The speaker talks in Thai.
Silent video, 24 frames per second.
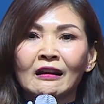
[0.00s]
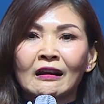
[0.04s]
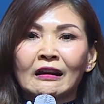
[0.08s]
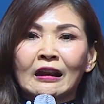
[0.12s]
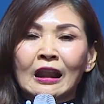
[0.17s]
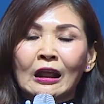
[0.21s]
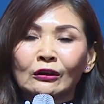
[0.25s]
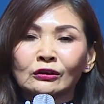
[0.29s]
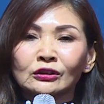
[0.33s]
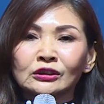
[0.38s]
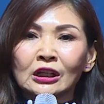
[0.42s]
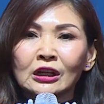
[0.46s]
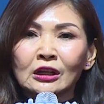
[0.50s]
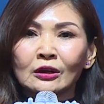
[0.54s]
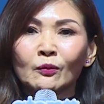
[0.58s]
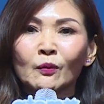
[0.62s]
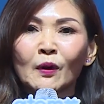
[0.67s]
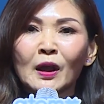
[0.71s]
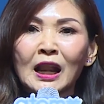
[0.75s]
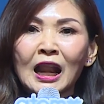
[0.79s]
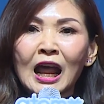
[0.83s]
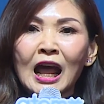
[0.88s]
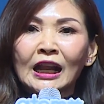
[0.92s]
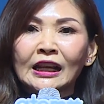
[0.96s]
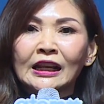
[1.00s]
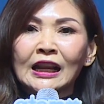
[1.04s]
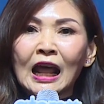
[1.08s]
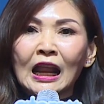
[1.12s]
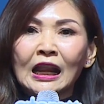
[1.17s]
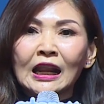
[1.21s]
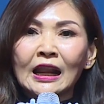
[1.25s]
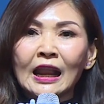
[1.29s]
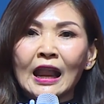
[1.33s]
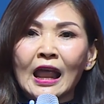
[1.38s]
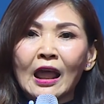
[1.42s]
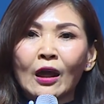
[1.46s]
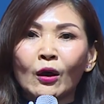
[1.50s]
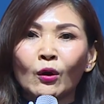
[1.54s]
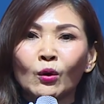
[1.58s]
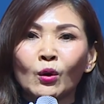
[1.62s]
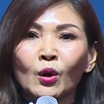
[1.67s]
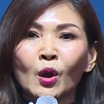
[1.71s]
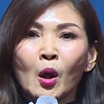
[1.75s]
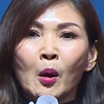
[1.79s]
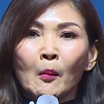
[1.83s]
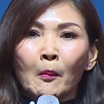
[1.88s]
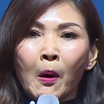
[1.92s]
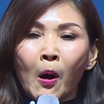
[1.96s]
แล้วถึงเวลานั้นแล้ว
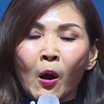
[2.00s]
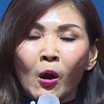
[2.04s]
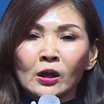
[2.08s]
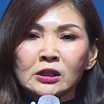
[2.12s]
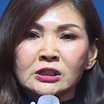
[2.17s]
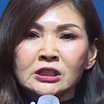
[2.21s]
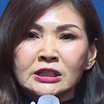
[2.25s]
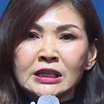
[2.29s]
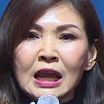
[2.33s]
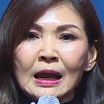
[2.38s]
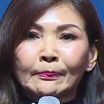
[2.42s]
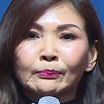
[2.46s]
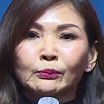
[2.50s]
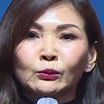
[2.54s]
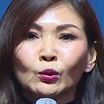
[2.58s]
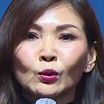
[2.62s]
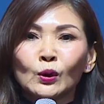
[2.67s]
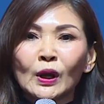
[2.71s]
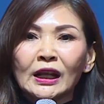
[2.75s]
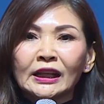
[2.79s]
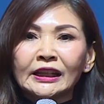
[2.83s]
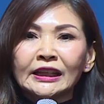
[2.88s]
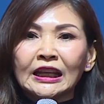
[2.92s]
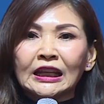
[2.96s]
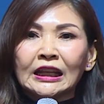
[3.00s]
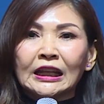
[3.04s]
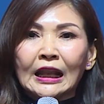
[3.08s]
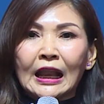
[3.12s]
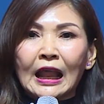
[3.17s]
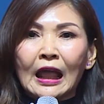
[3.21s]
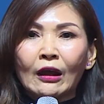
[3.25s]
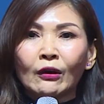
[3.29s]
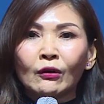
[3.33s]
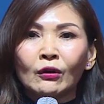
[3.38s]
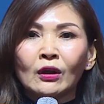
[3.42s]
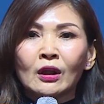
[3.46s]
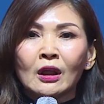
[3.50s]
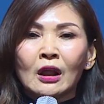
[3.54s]
พอจับธุรกิจแล้ว